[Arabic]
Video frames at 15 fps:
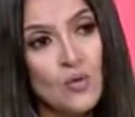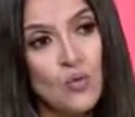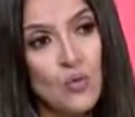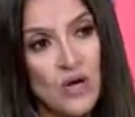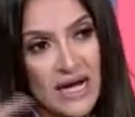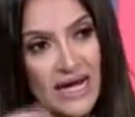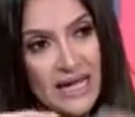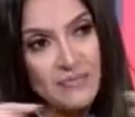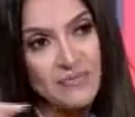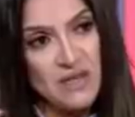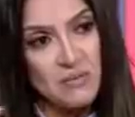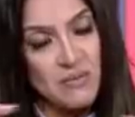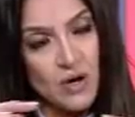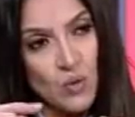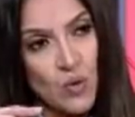وركبت
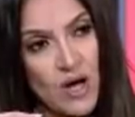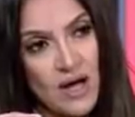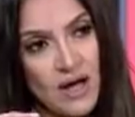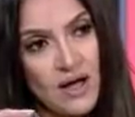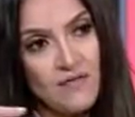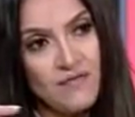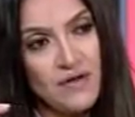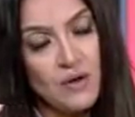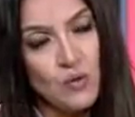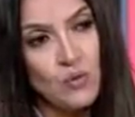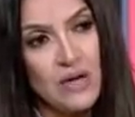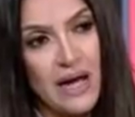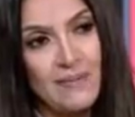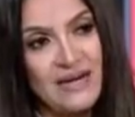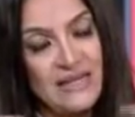المروحه ف...
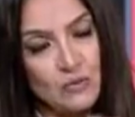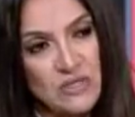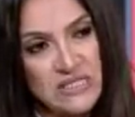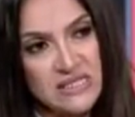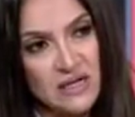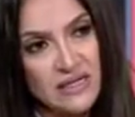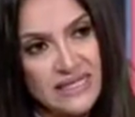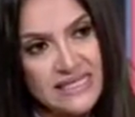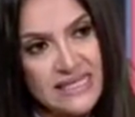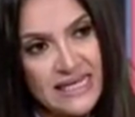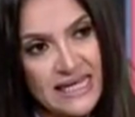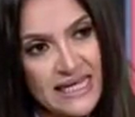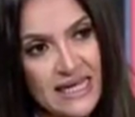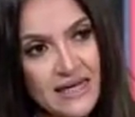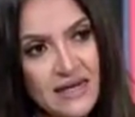وعملت وصلت
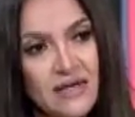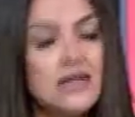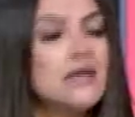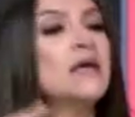سلكين